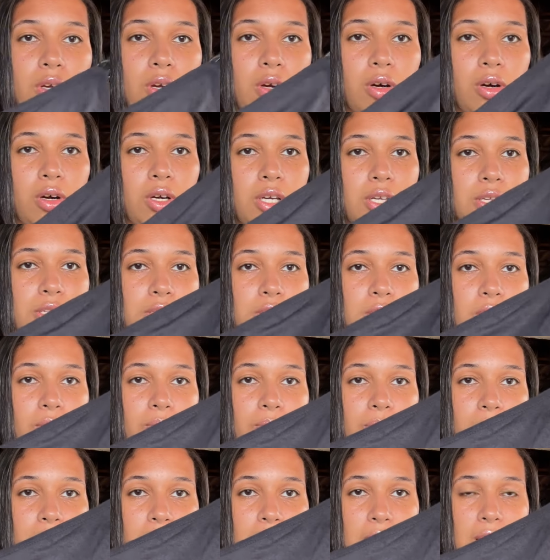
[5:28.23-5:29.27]
Olha só.
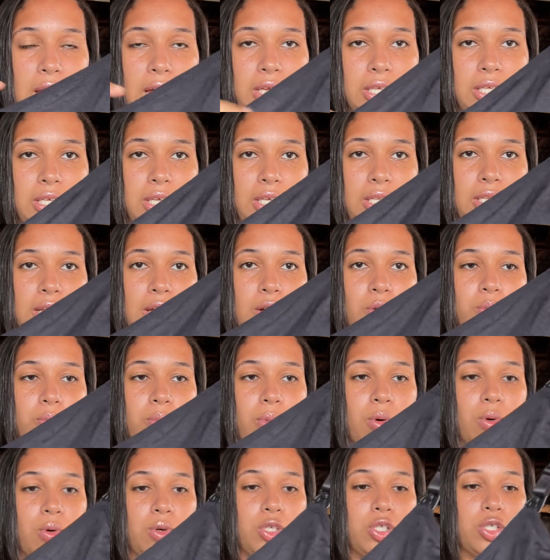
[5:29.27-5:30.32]
Aqui, né, o
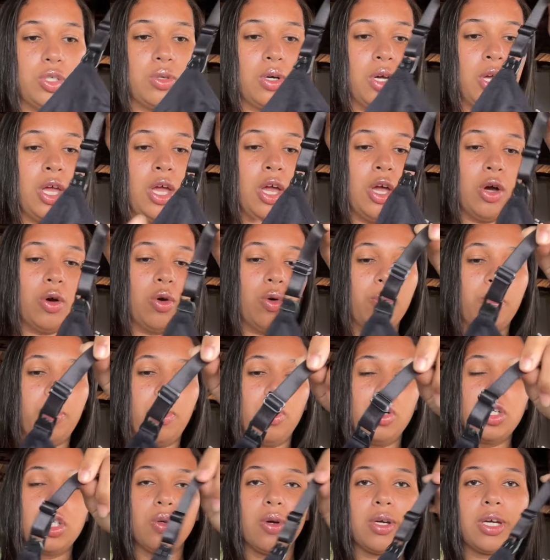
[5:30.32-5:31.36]
bojo. O
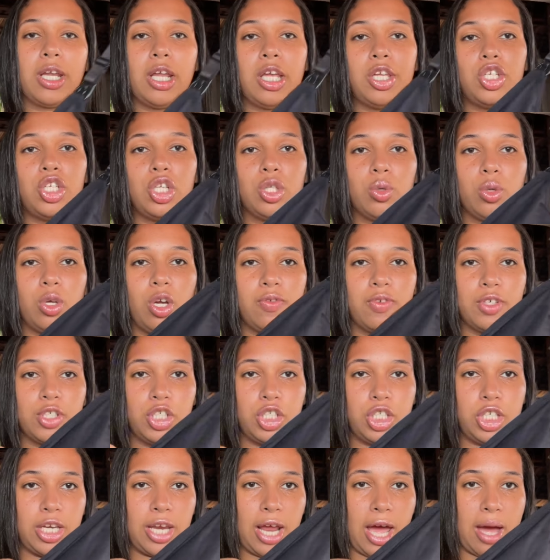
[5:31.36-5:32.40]
bojo eu acredito que eu vou
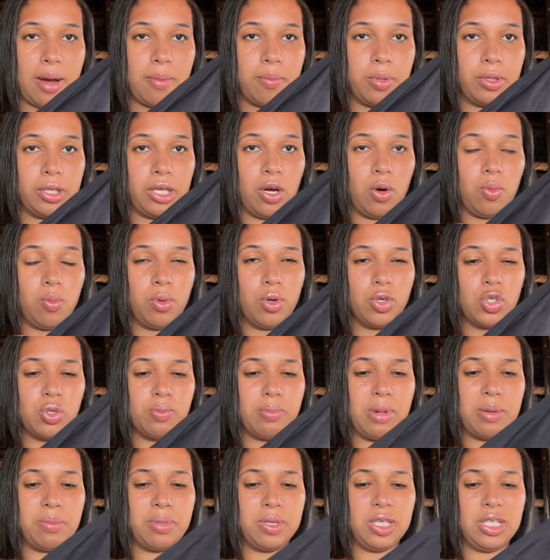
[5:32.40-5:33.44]
tirar, porque é um bojo
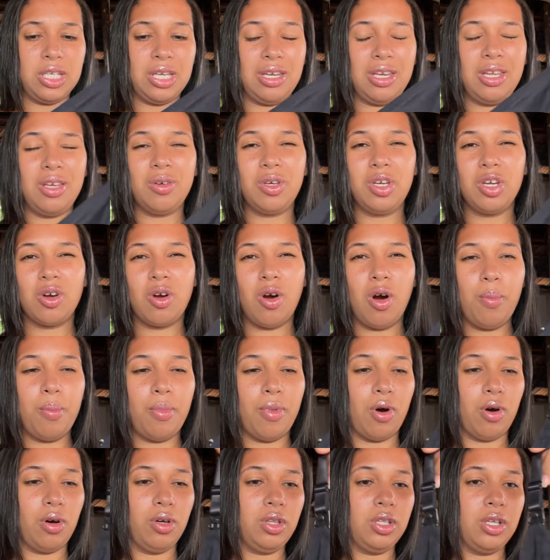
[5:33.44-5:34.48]
bem pequenininho que
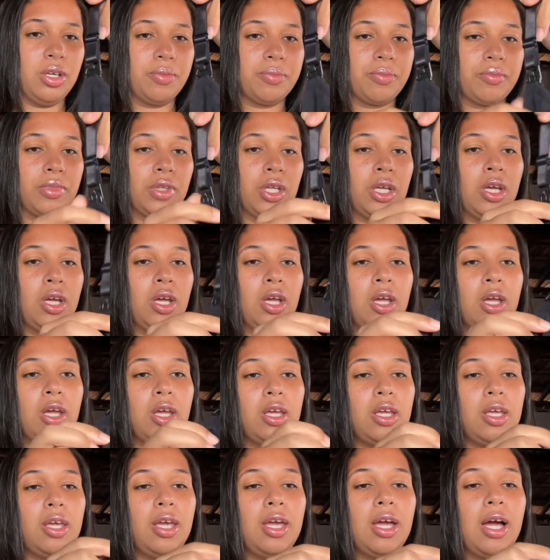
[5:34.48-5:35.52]
incomoda.
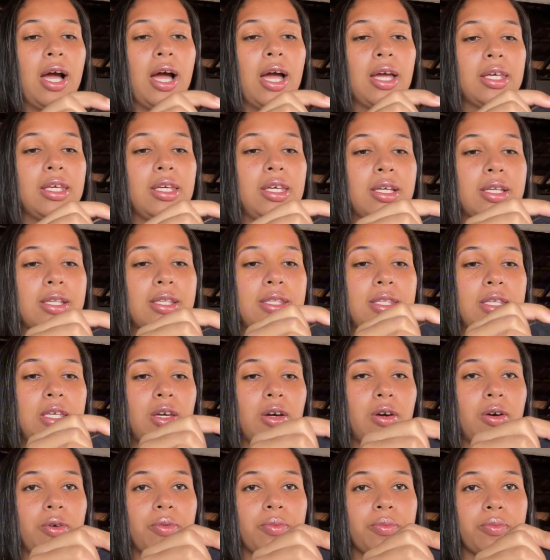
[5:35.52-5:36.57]
E aqui assim,
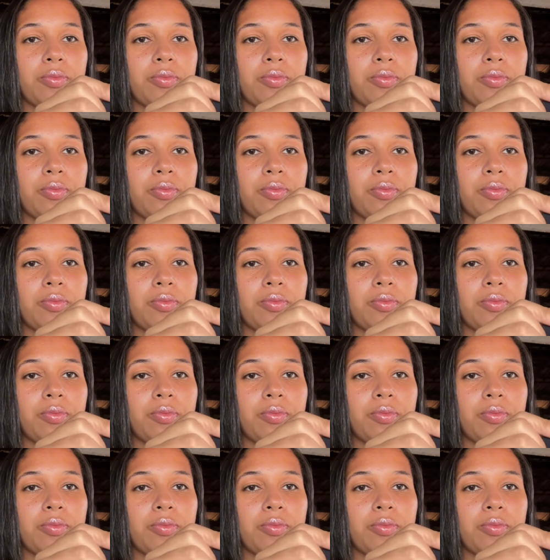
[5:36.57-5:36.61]
ó.